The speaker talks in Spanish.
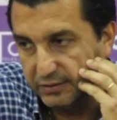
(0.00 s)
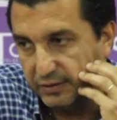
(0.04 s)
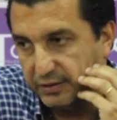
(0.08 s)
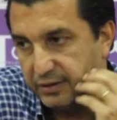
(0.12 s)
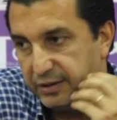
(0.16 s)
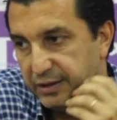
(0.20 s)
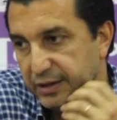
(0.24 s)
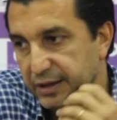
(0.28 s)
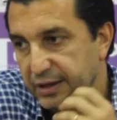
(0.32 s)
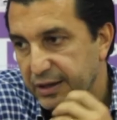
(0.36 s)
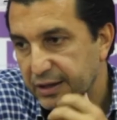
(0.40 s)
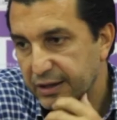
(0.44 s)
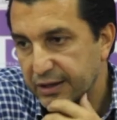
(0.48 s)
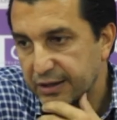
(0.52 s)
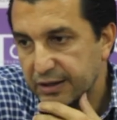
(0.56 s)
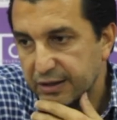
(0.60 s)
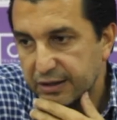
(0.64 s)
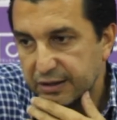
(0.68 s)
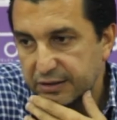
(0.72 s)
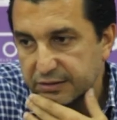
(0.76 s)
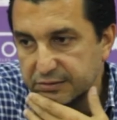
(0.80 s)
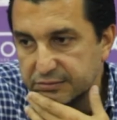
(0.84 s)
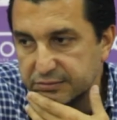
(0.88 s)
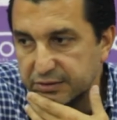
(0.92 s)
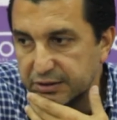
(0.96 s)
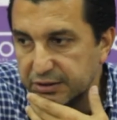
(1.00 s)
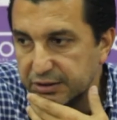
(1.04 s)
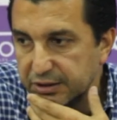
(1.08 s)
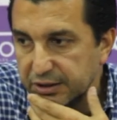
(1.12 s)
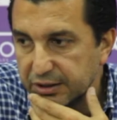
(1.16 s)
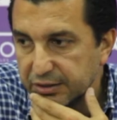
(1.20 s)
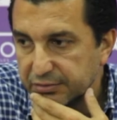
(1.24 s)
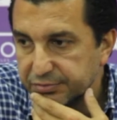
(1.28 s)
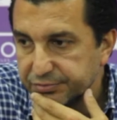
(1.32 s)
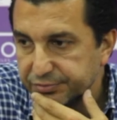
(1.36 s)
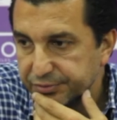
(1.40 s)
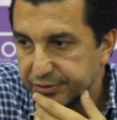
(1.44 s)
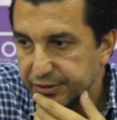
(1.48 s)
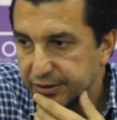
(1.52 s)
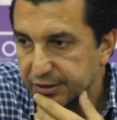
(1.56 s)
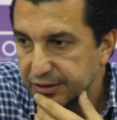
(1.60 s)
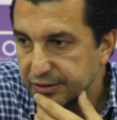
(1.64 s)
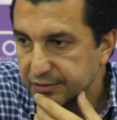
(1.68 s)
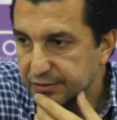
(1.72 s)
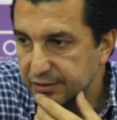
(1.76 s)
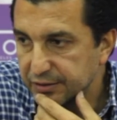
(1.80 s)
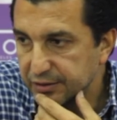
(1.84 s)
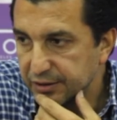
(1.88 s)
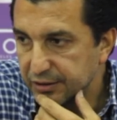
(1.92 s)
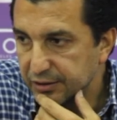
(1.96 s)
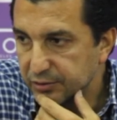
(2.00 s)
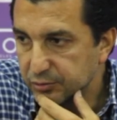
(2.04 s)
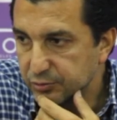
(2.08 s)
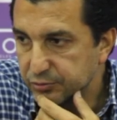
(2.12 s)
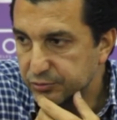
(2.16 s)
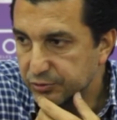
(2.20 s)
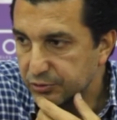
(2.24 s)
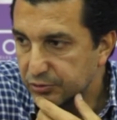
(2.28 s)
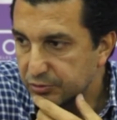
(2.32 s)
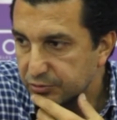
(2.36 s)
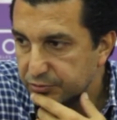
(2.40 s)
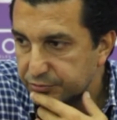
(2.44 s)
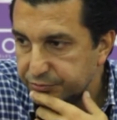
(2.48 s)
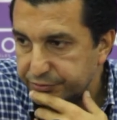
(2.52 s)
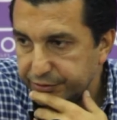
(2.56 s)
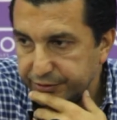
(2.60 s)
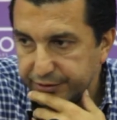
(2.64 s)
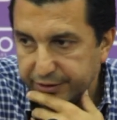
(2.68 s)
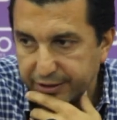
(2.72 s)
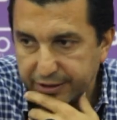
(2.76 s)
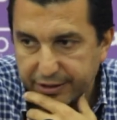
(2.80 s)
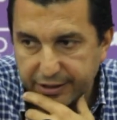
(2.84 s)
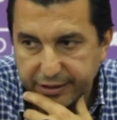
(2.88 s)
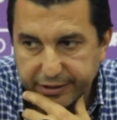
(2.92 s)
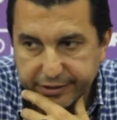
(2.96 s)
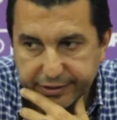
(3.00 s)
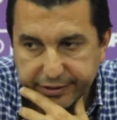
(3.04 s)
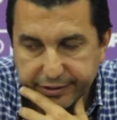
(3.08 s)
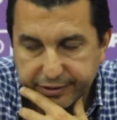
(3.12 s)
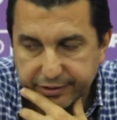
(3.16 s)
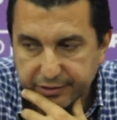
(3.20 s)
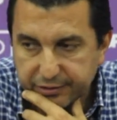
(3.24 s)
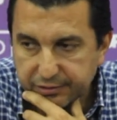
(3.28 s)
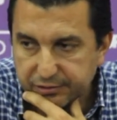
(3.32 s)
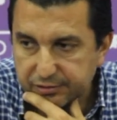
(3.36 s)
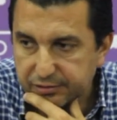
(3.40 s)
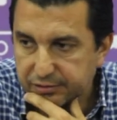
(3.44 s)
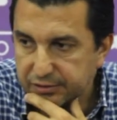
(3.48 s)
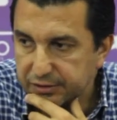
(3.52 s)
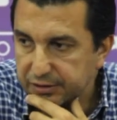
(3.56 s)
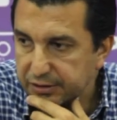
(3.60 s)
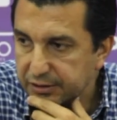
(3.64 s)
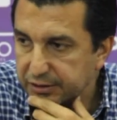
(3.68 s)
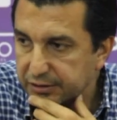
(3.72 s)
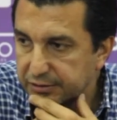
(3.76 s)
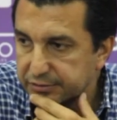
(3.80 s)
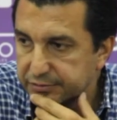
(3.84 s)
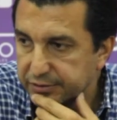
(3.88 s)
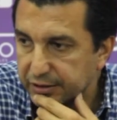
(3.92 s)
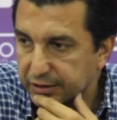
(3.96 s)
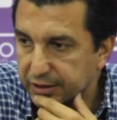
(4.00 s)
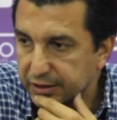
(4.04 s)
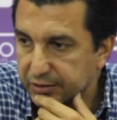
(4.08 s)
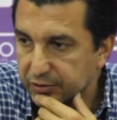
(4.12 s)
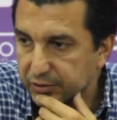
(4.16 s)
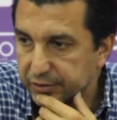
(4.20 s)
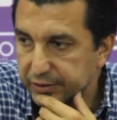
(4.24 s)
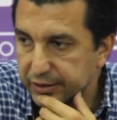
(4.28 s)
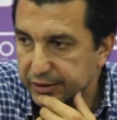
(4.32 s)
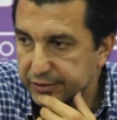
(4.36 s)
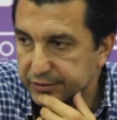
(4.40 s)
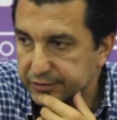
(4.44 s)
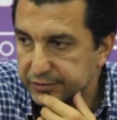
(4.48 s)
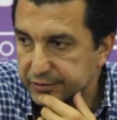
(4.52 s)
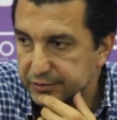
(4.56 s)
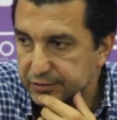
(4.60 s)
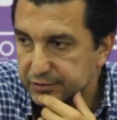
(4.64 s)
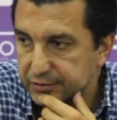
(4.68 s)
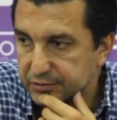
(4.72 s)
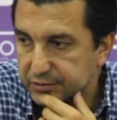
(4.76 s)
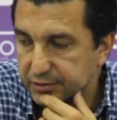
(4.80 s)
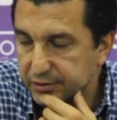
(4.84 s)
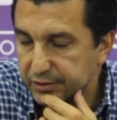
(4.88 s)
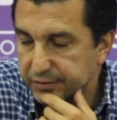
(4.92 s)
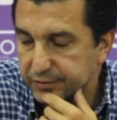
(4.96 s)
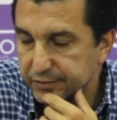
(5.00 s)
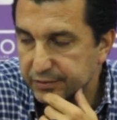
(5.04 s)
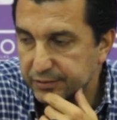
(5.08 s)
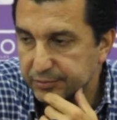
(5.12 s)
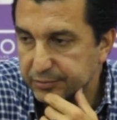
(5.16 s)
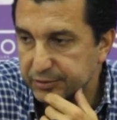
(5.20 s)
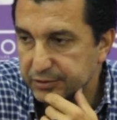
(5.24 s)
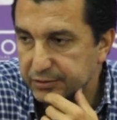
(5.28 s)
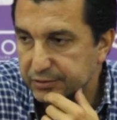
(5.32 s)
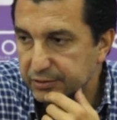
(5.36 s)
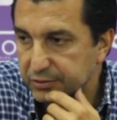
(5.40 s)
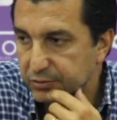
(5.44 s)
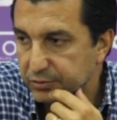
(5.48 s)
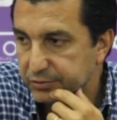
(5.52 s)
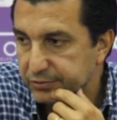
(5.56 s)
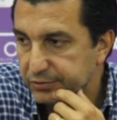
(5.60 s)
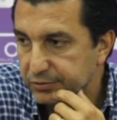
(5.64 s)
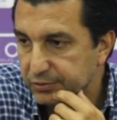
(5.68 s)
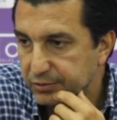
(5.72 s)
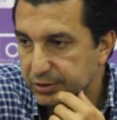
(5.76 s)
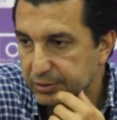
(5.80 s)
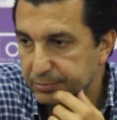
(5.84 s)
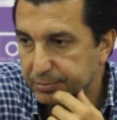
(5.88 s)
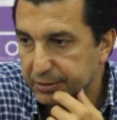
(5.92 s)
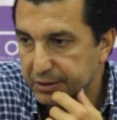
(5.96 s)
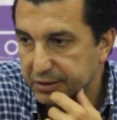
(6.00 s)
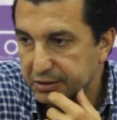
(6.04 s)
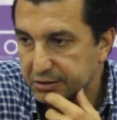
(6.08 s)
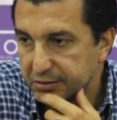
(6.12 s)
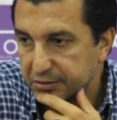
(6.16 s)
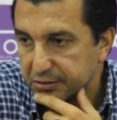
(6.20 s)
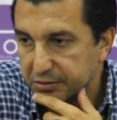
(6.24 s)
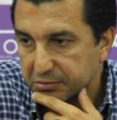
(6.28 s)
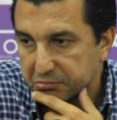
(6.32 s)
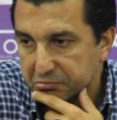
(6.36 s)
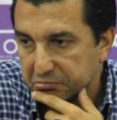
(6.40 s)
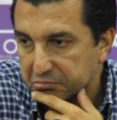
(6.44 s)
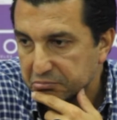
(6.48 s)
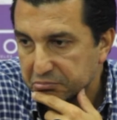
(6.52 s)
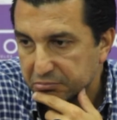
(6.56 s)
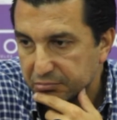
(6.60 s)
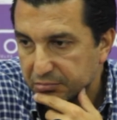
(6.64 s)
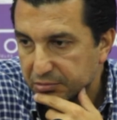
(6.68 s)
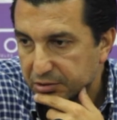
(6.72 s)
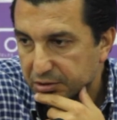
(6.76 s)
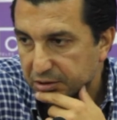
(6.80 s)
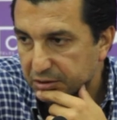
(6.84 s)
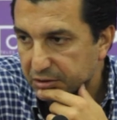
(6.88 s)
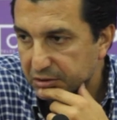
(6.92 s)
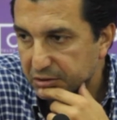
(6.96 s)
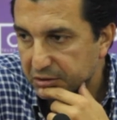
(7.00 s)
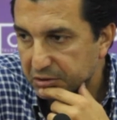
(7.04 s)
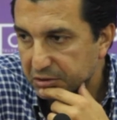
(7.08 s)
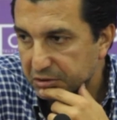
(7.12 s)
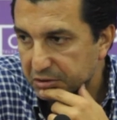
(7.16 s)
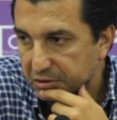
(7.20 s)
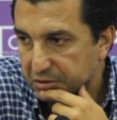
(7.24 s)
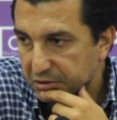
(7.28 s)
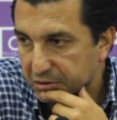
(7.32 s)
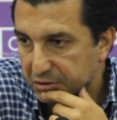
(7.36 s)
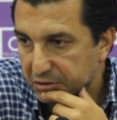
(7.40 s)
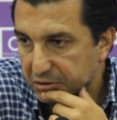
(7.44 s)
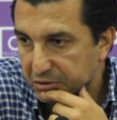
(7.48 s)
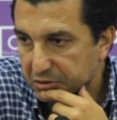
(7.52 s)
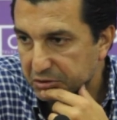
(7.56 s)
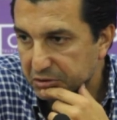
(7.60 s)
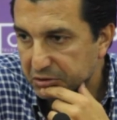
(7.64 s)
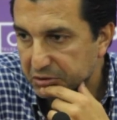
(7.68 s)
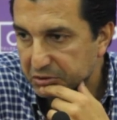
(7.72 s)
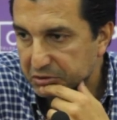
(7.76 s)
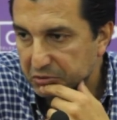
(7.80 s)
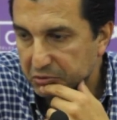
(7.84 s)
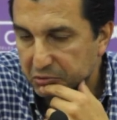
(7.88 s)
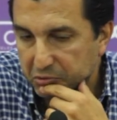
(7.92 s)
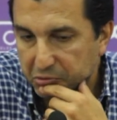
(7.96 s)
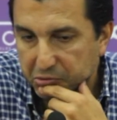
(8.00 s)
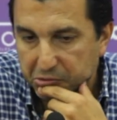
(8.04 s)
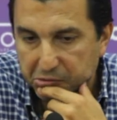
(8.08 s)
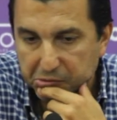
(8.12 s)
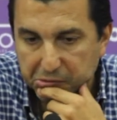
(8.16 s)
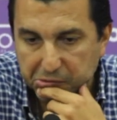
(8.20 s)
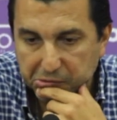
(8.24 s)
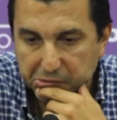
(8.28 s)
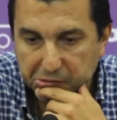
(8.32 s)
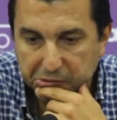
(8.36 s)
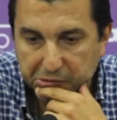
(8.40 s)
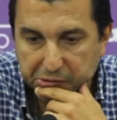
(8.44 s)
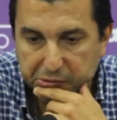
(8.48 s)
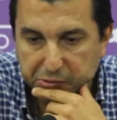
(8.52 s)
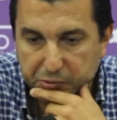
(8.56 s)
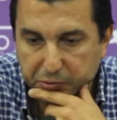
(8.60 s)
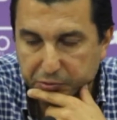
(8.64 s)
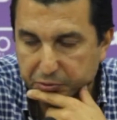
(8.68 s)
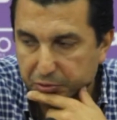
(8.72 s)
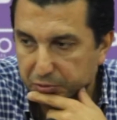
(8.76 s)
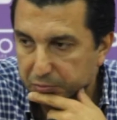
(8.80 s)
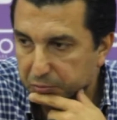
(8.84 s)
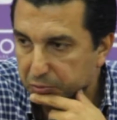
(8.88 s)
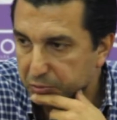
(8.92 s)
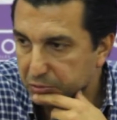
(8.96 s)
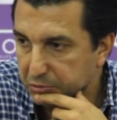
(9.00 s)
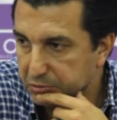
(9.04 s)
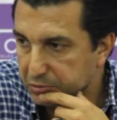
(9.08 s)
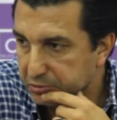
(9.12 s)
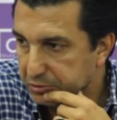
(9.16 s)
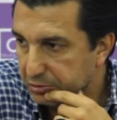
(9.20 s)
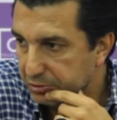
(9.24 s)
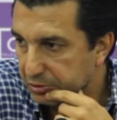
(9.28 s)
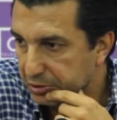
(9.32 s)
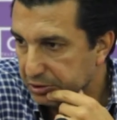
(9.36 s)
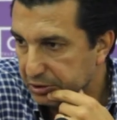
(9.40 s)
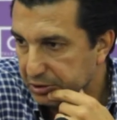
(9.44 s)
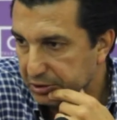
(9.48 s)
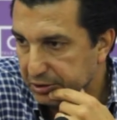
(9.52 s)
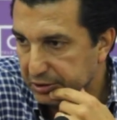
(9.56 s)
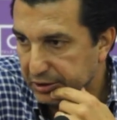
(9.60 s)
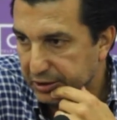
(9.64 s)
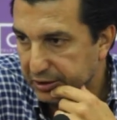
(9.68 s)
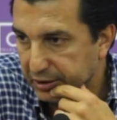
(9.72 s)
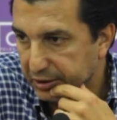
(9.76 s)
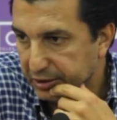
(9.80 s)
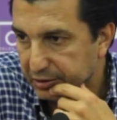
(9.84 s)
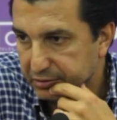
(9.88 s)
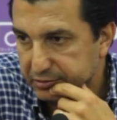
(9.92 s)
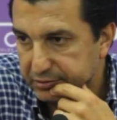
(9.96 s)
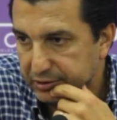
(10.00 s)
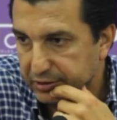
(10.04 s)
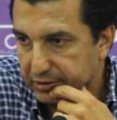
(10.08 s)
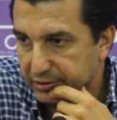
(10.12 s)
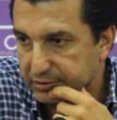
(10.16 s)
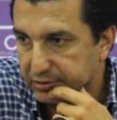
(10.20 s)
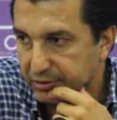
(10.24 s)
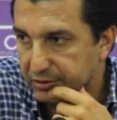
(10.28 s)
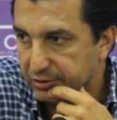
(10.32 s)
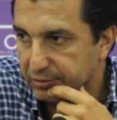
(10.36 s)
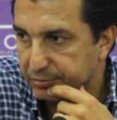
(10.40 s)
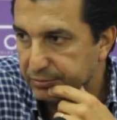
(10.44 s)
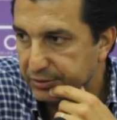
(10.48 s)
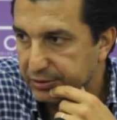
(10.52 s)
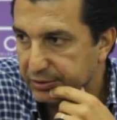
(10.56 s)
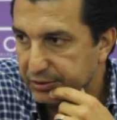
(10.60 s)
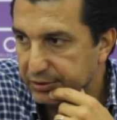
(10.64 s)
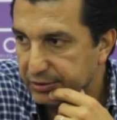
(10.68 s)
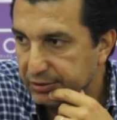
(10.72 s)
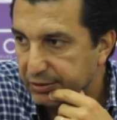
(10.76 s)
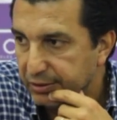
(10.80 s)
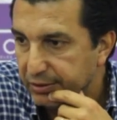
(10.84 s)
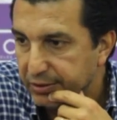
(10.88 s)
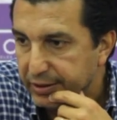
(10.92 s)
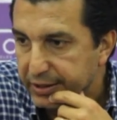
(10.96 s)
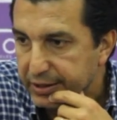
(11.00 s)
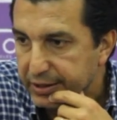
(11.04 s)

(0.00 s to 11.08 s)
y tenía, tenía fe, tenía ilusión, tenía ganas de sacarlo adelante. Desgraciadamente no he sido capaz y no escurro el bulto ni nada. O sea, tengo mi,